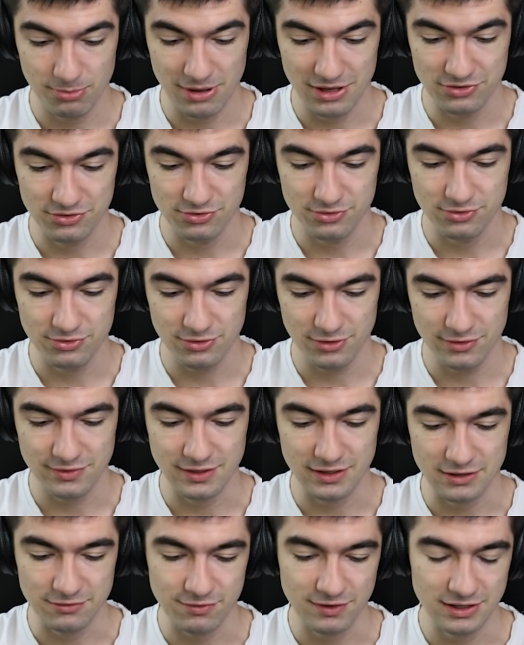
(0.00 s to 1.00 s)
zobaczyć. No
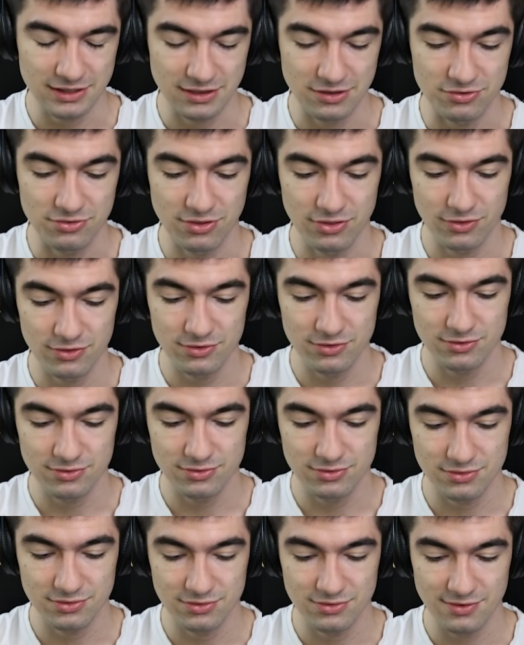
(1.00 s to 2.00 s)
tak, faktycznie, no
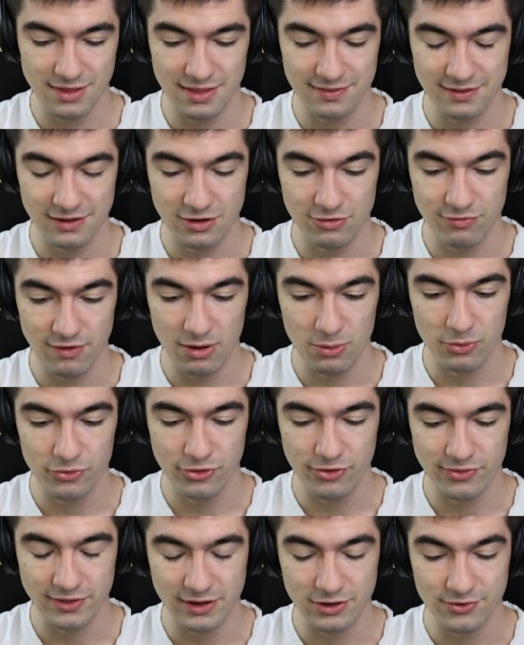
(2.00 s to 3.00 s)
zaatakowało
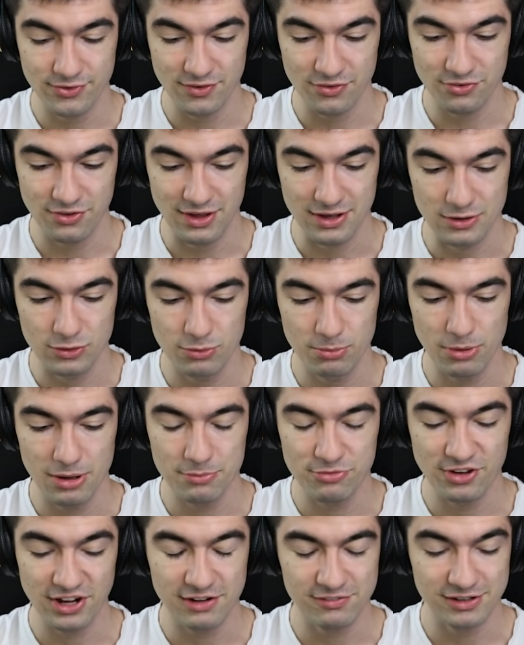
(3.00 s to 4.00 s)
do tego zasięgu.
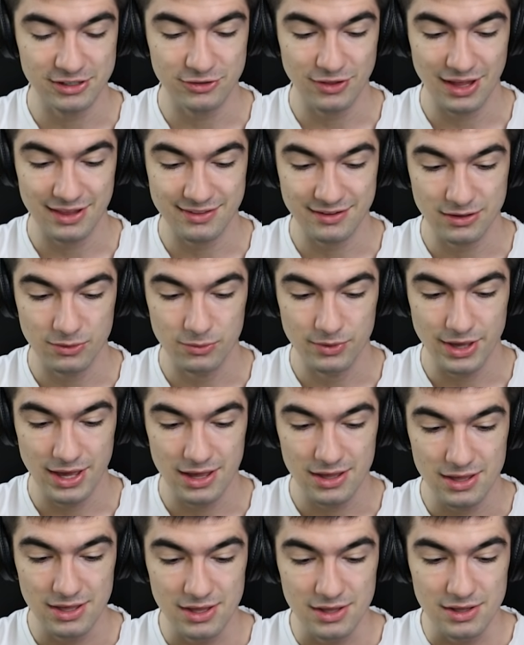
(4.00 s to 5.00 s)
Byłem ciekaw, jak to atakuje.